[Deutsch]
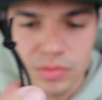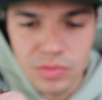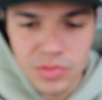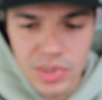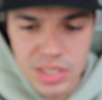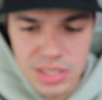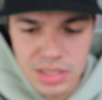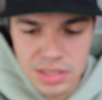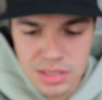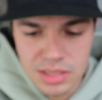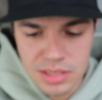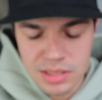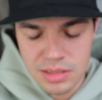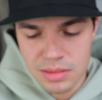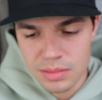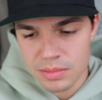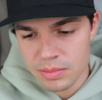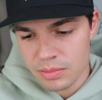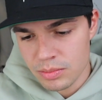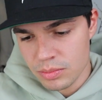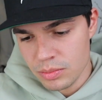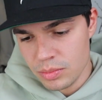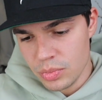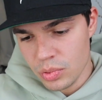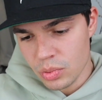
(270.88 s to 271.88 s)
was ist es,
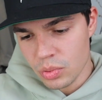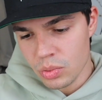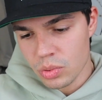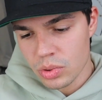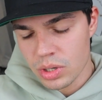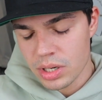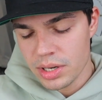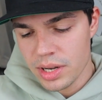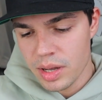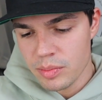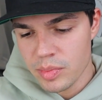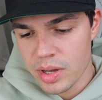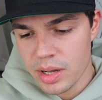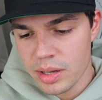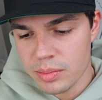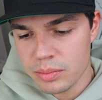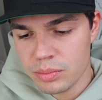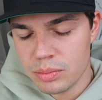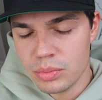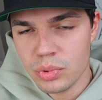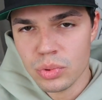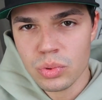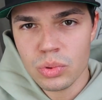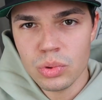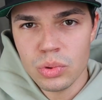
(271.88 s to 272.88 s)
Büroklammer,
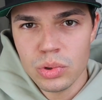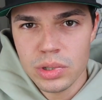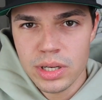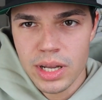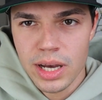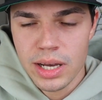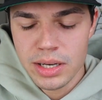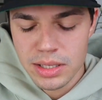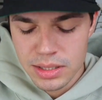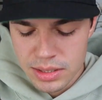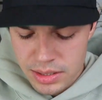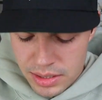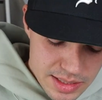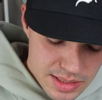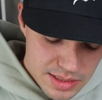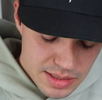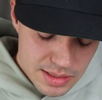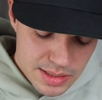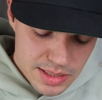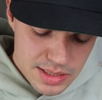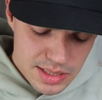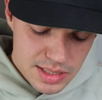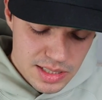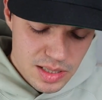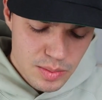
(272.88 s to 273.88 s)
Büronadel. Die sind
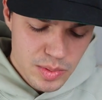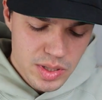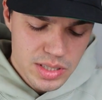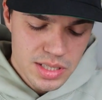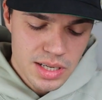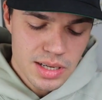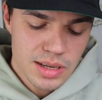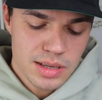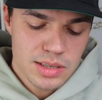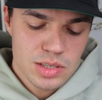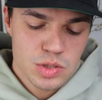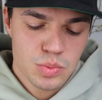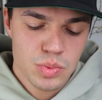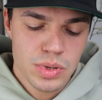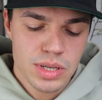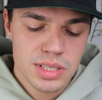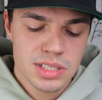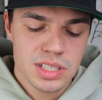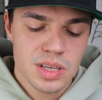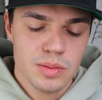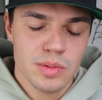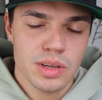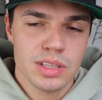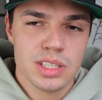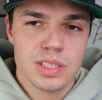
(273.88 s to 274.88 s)
jetzt hier mit der Spring
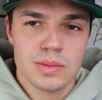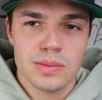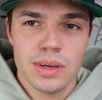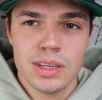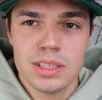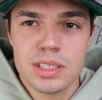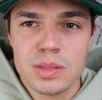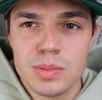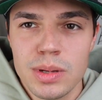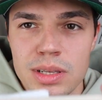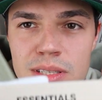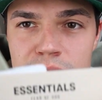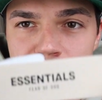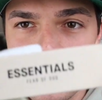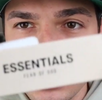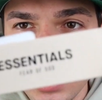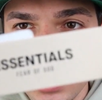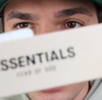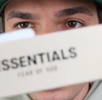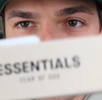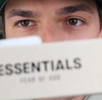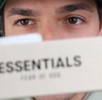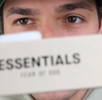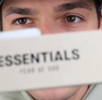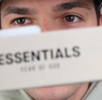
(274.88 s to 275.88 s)
Summer 22
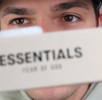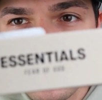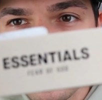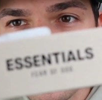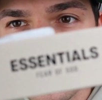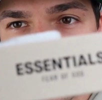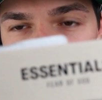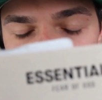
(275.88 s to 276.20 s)
anders.